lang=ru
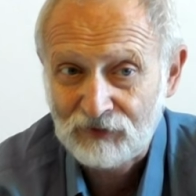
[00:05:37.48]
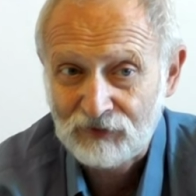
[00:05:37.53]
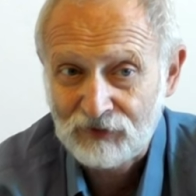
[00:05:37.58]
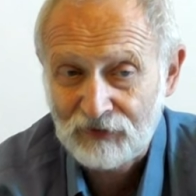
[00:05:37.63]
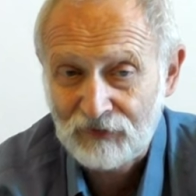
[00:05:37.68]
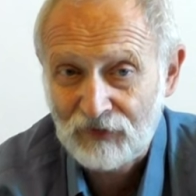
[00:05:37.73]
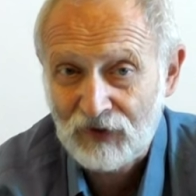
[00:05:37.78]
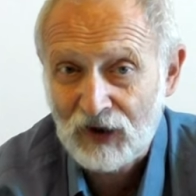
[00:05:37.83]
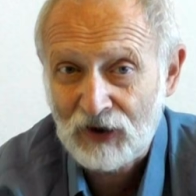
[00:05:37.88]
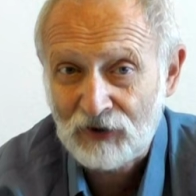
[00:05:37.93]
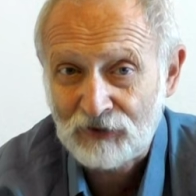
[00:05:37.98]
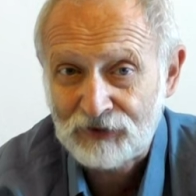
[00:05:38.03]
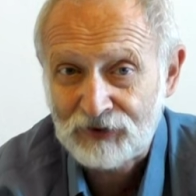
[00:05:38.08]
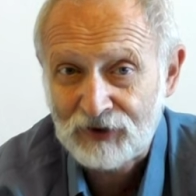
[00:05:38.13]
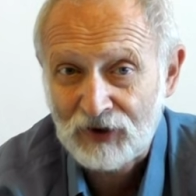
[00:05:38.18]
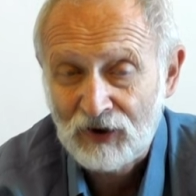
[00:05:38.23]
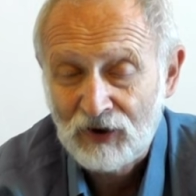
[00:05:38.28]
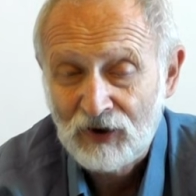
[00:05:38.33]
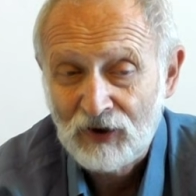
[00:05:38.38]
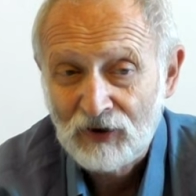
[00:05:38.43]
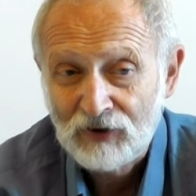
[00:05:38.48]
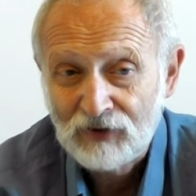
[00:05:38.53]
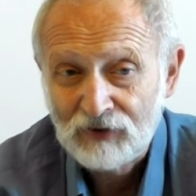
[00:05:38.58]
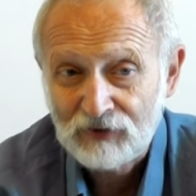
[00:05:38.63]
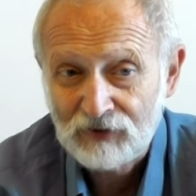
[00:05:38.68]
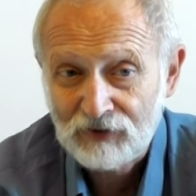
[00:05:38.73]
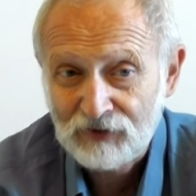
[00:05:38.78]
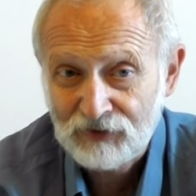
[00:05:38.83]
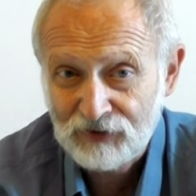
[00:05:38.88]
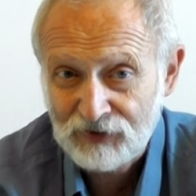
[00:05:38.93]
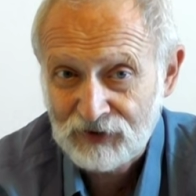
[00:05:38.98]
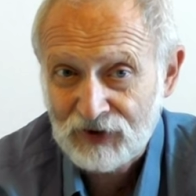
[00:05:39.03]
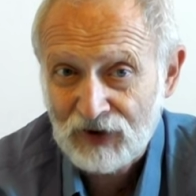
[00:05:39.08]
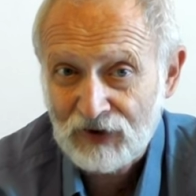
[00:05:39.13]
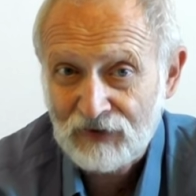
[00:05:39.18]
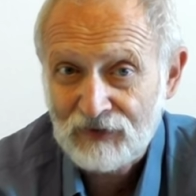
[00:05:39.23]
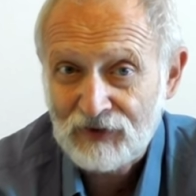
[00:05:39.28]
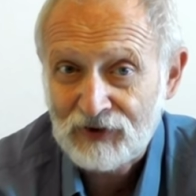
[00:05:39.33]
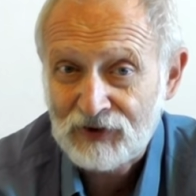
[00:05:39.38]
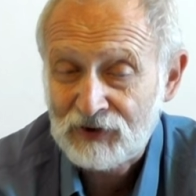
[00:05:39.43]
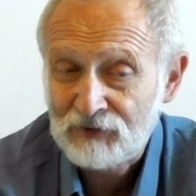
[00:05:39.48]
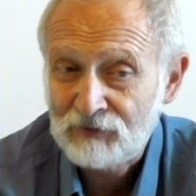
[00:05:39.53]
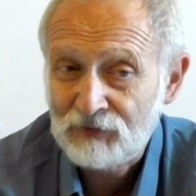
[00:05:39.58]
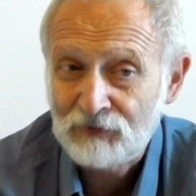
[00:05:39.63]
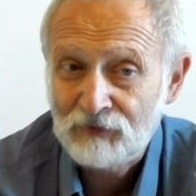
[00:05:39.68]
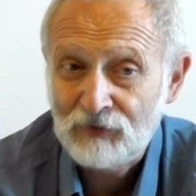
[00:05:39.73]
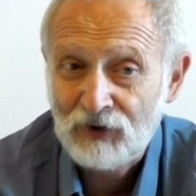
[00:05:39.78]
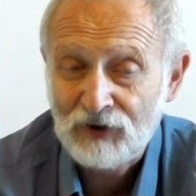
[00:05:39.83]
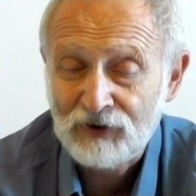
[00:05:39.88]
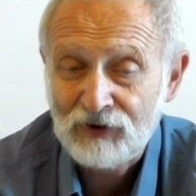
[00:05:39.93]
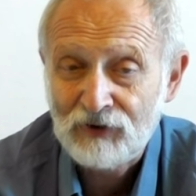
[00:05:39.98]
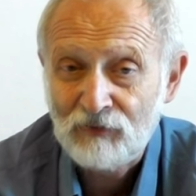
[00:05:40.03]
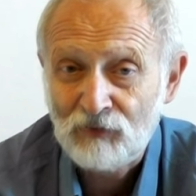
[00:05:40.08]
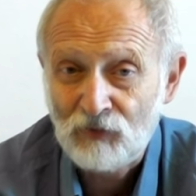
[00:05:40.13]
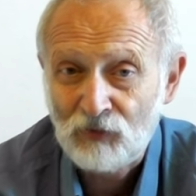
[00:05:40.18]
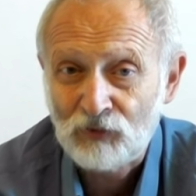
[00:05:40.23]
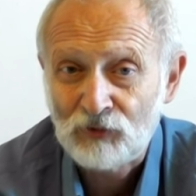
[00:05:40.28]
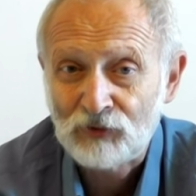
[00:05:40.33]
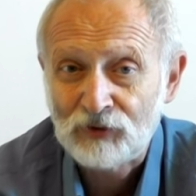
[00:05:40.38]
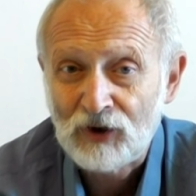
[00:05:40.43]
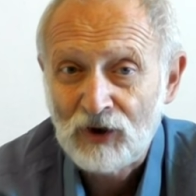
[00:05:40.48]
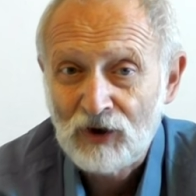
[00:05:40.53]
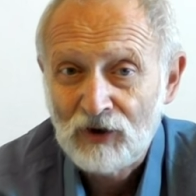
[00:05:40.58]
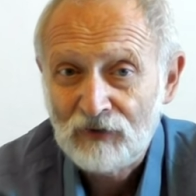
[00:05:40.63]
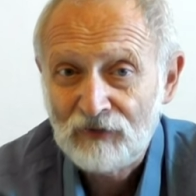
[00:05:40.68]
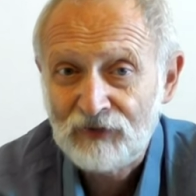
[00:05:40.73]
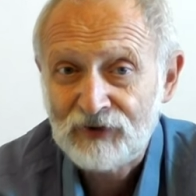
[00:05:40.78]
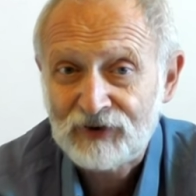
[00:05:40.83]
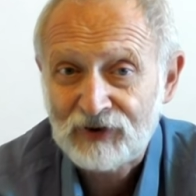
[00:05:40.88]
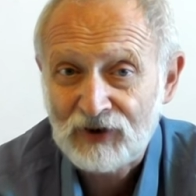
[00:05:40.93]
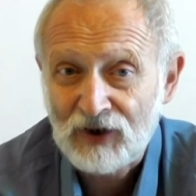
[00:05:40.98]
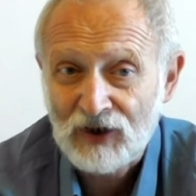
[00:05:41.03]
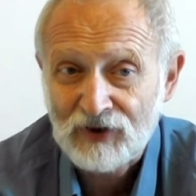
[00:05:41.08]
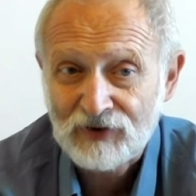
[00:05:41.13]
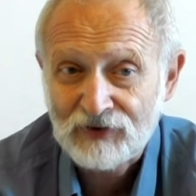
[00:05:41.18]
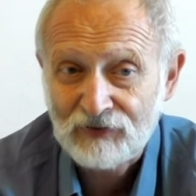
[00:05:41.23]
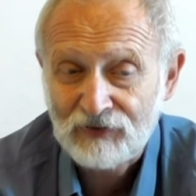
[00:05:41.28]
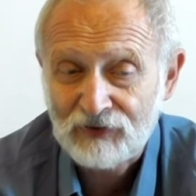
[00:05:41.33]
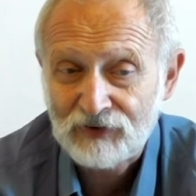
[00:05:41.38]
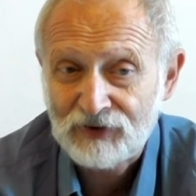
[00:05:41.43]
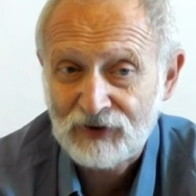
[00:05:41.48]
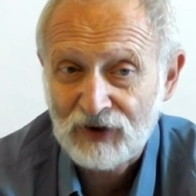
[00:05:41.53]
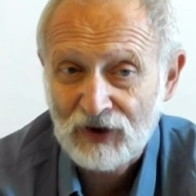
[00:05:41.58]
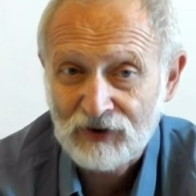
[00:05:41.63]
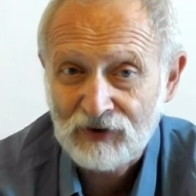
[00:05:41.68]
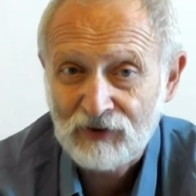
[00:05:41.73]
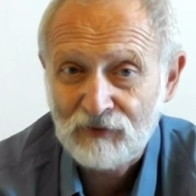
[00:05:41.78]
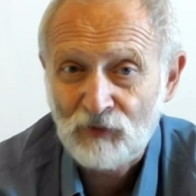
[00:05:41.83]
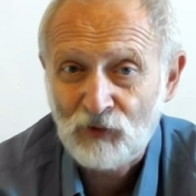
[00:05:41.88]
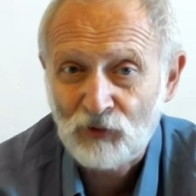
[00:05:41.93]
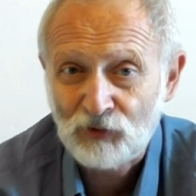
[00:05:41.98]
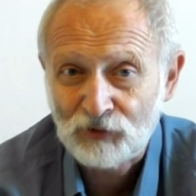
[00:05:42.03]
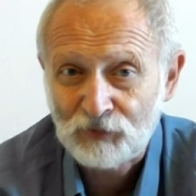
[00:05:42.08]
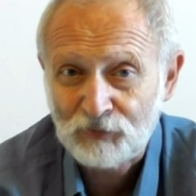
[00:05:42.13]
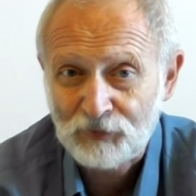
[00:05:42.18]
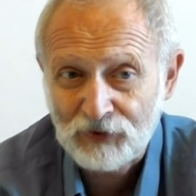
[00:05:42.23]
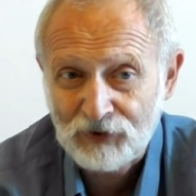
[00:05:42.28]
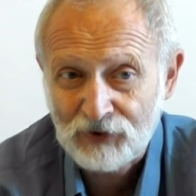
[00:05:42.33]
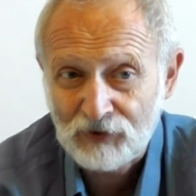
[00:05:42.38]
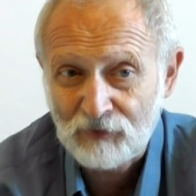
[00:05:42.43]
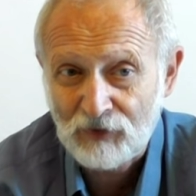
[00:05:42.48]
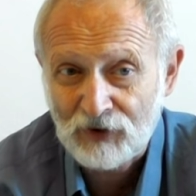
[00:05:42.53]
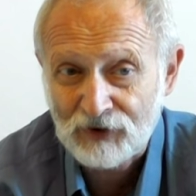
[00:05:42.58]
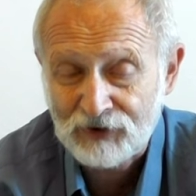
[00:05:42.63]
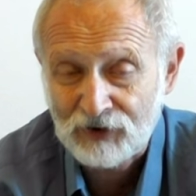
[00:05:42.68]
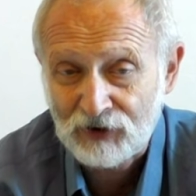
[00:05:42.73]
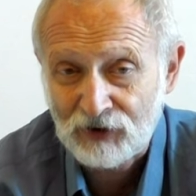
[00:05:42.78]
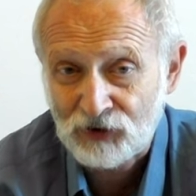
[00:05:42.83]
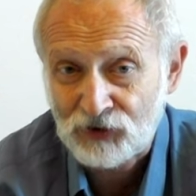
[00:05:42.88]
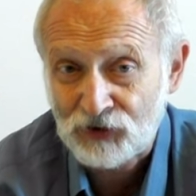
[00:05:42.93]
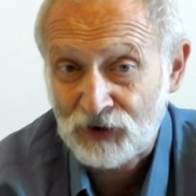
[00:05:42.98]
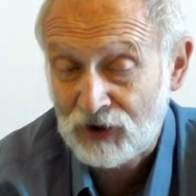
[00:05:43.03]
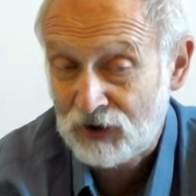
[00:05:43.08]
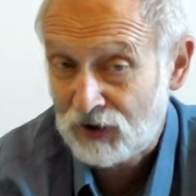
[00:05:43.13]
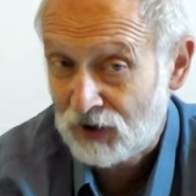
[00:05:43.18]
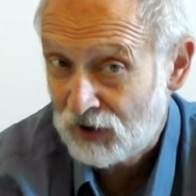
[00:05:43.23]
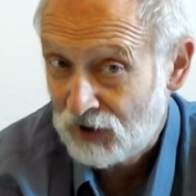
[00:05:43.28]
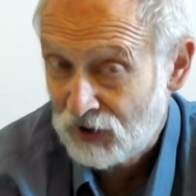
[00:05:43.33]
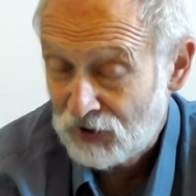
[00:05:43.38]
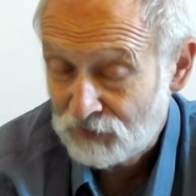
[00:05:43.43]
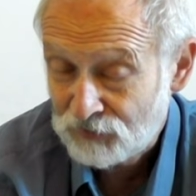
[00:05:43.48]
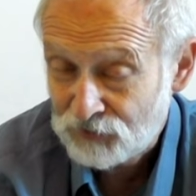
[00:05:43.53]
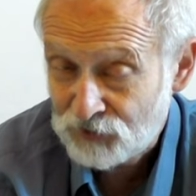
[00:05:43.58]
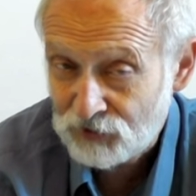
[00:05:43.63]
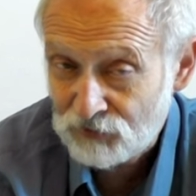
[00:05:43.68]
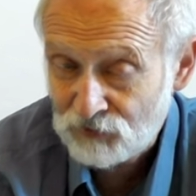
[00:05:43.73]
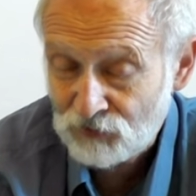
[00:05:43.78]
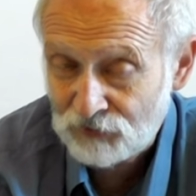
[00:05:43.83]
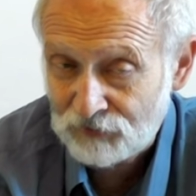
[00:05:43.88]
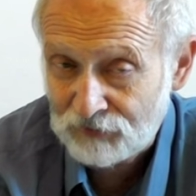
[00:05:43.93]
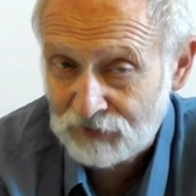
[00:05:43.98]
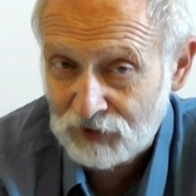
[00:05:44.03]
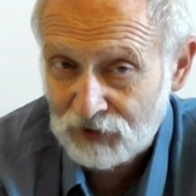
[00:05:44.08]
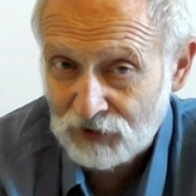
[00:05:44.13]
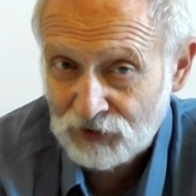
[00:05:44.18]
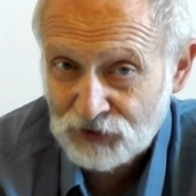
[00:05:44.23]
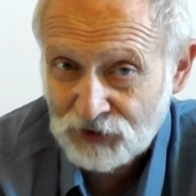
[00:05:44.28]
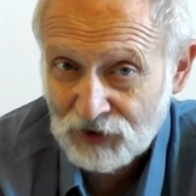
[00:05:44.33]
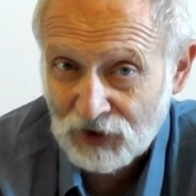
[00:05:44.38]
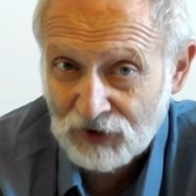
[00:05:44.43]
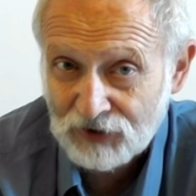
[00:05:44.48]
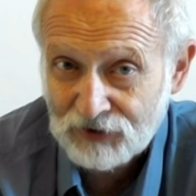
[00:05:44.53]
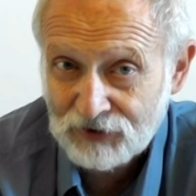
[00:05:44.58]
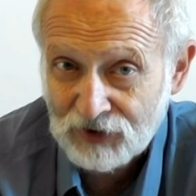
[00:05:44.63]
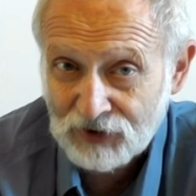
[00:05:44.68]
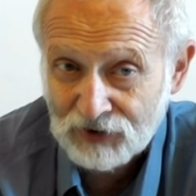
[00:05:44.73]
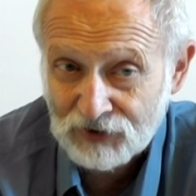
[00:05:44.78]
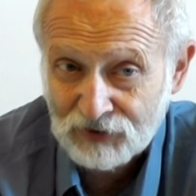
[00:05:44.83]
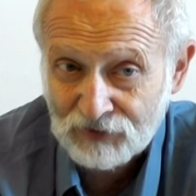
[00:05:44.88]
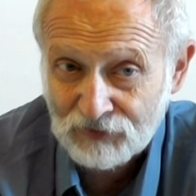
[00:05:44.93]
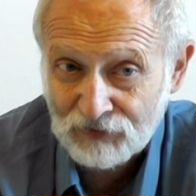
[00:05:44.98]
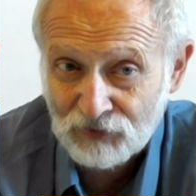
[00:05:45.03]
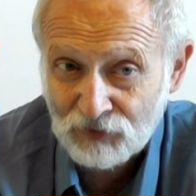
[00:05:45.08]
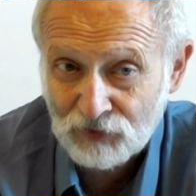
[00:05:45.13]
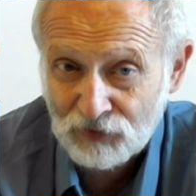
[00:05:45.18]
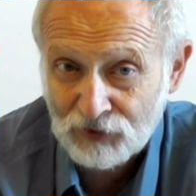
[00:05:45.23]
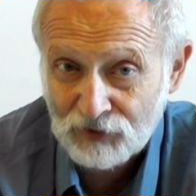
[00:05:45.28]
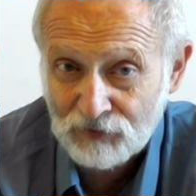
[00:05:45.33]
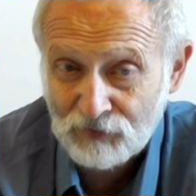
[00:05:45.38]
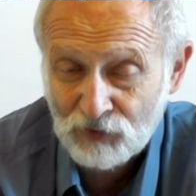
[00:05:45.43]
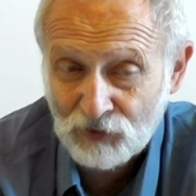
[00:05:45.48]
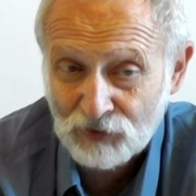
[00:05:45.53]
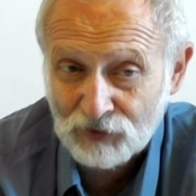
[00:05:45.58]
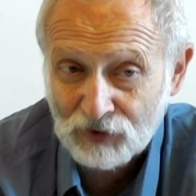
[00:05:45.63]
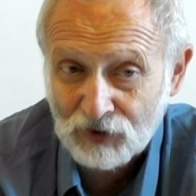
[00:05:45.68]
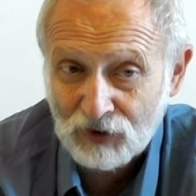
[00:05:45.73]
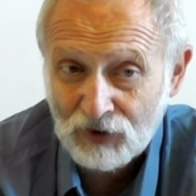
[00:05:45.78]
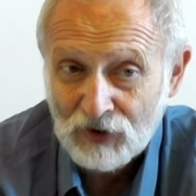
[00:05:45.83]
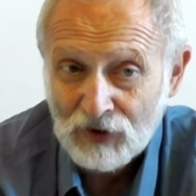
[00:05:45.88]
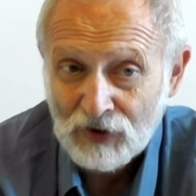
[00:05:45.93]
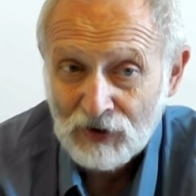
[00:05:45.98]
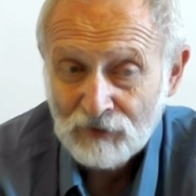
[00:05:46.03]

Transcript: являются э, независимыми, они могут высказываться, они могут принимать решения. Почему вы лишаете это своего ребенка?